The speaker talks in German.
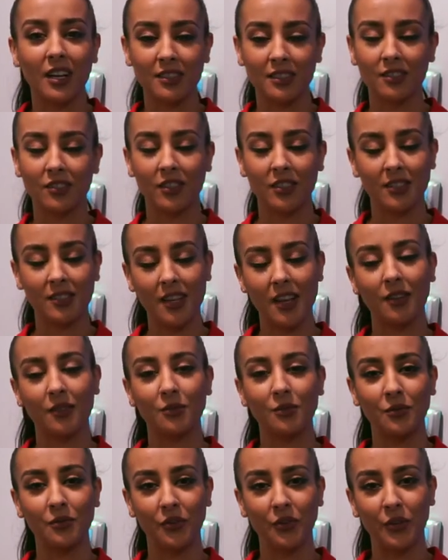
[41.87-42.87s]
es ist auch sehr
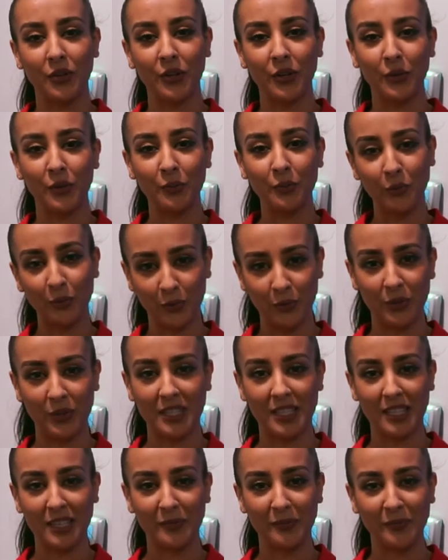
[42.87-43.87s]
gut für euer
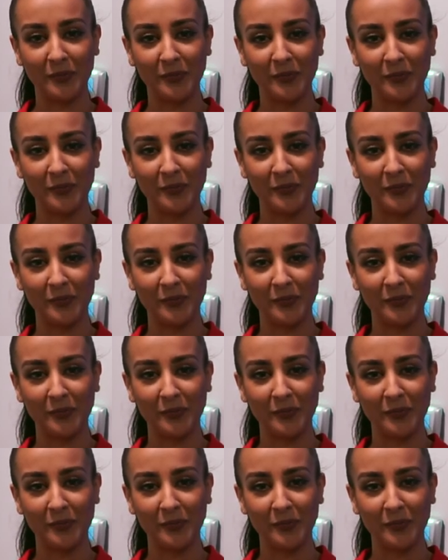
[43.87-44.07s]
Immunsystem.